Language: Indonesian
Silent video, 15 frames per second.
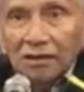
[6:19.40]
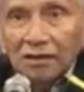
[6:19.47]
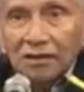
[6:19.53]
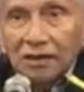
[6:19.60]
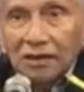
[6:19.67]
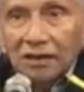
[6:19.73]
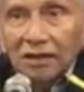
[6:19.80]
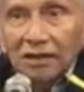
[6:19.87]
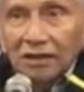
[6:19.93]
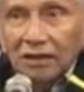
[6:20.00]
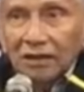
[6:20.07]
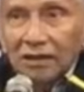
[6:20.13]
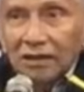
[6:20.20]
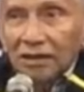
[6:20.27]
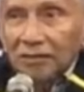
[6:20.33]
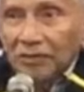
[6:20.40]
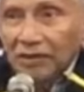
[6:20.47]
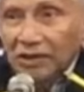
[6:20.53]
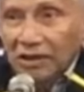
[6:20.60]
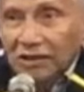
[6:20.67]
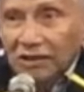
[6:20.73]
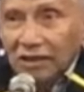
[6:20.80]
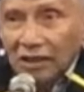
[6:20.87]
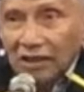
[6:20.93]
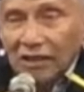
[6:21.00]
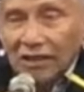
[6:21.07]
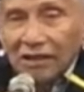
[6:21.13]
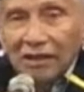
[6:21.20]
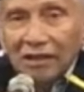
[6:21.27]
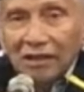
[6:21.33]
Jadi ini penting
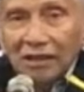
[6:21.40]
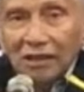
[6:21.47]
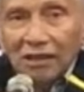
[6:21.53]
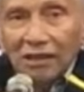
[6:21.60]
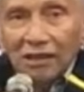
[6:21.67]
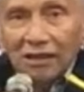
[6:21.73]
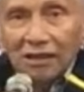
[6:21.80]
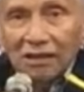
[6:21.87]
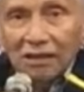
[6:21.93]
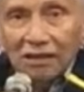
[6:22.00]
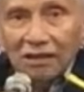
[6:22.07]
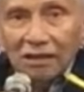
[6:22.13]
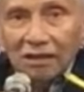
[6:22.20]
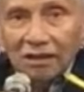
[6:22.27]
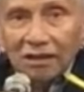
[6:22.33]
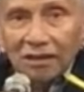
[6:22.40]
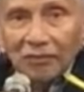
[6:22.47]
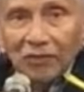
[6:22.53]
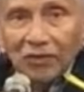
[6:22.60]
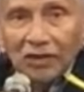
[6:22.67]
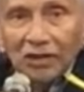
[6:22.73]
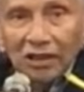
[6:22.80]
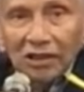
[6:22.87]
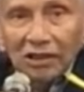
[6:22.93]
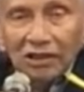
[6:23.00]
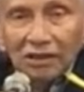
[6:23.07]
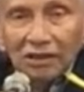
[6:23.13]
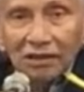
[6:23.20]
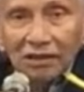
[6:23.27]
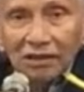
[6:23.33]
sekali. Ya. Kemudian
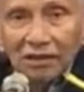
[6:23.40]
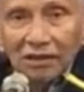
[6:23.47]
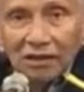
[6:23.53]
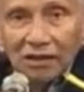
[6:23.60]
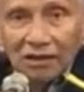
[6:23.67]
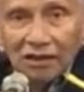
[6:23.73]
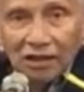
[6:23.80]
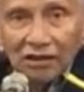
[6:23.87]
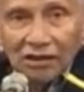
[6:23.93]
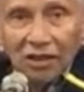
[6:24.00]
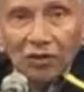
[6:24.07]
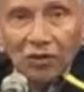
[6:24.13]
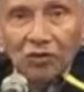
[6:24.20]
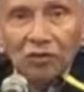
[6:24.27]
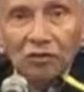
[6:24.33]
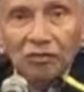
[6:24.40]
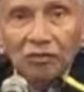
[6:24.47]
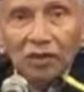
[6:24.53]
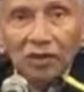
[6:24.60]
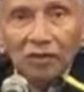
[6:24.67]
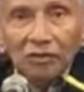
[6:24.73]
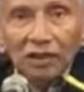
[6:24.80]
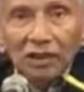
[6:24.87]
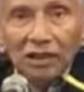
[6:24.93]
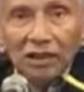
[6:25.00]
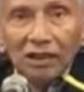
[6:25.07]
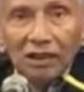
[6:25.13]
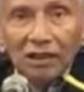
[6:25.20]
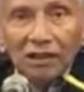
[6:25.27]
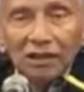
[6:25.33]
kita tahu
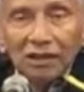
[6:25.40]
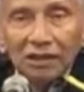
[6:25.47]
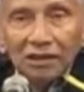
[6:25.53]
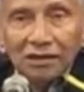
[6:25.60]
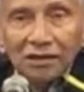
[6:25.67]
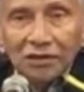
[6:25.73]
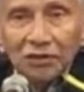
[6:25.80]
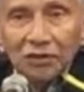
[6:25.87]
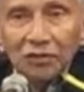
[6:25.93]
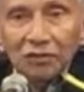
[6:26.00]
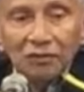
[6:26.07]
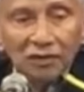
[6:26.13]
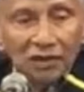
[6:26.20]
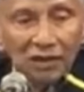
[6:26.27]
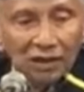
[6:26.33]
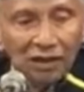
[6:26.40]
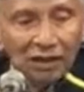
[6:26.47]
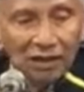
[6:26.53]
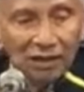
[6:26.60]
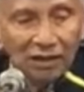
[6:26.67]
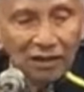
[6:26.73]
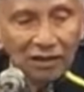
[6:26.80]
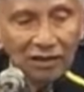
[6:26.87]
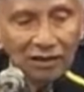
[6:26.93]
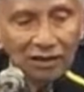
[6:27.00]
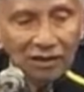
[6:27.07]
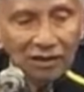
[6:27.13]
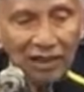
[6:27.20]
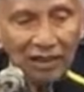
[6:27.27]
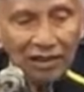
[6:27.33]
bahwa sesungguhnya
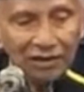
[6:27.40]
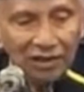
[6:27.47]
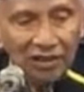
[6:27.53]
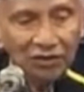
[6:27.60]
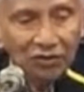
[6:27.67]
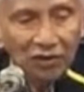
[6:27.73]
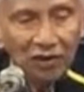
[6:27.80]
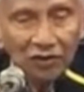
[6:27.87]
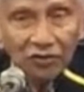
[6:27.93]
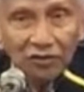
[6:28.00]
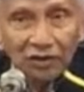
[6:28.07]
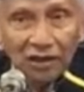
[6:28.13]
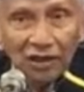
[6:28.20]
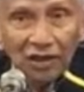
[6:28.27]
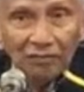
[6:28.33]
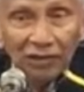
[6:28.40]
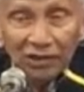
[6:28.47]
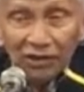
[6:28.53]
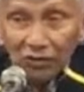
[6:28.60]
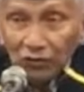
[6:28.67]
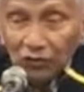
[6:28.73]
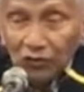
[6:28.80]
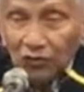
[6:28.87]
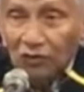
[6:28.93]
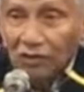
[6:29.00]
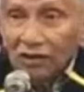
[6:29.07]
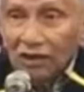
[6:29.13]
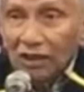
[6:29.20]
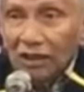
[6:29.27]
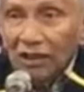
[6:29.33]
Kaisang juga sudah mati
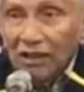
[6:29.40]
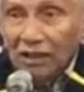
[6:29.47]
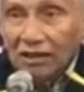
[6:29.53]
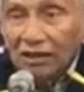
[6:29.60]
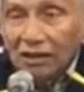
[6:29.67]
kutub, ya.